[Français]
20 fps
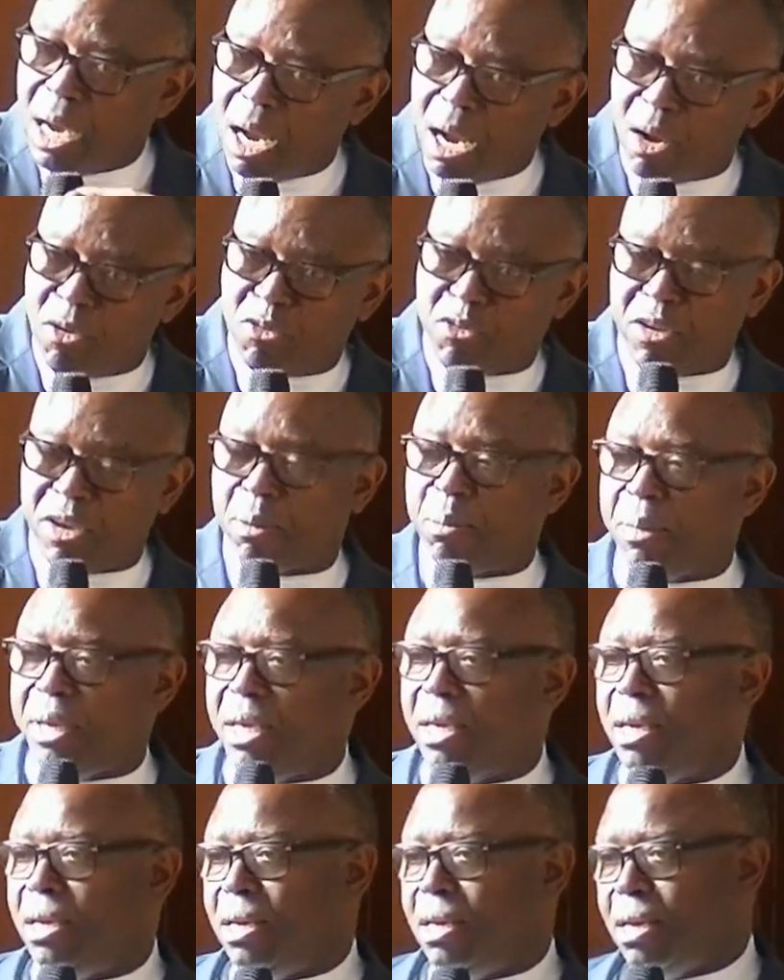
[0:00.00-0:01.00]

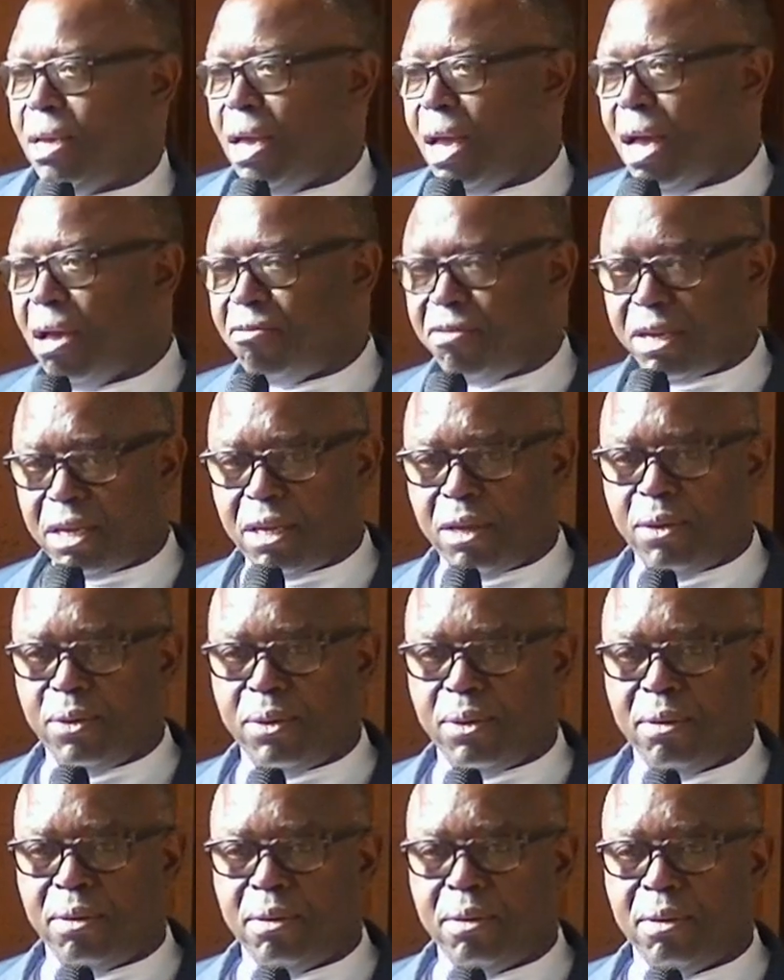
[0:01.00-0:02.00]
enfermé avec
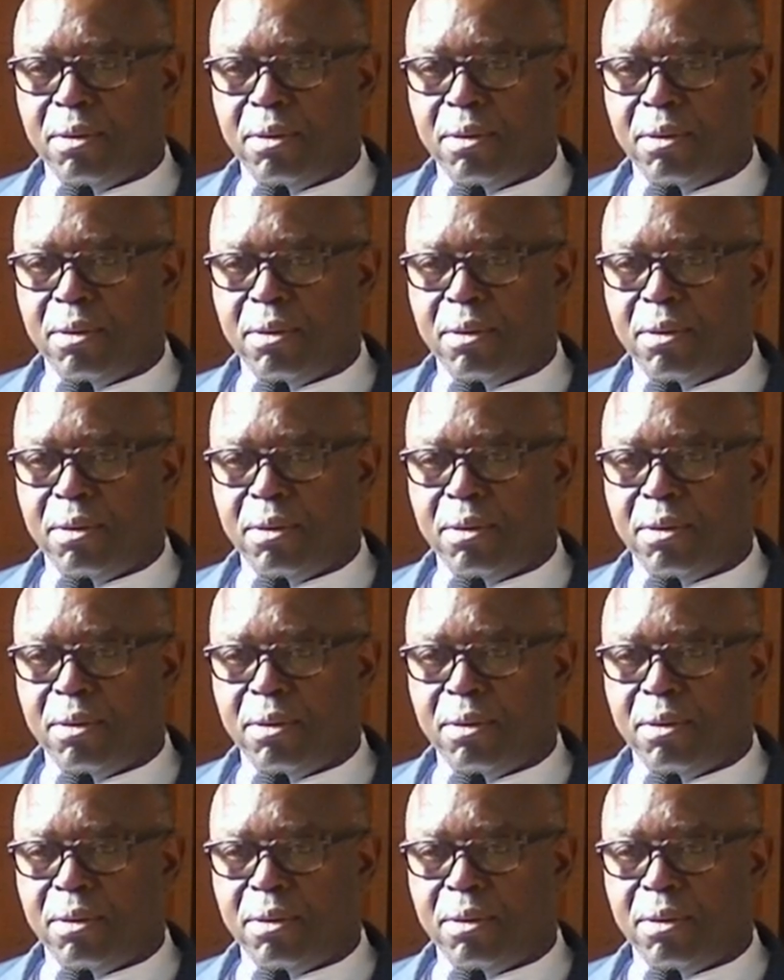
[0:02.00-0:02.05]
eux.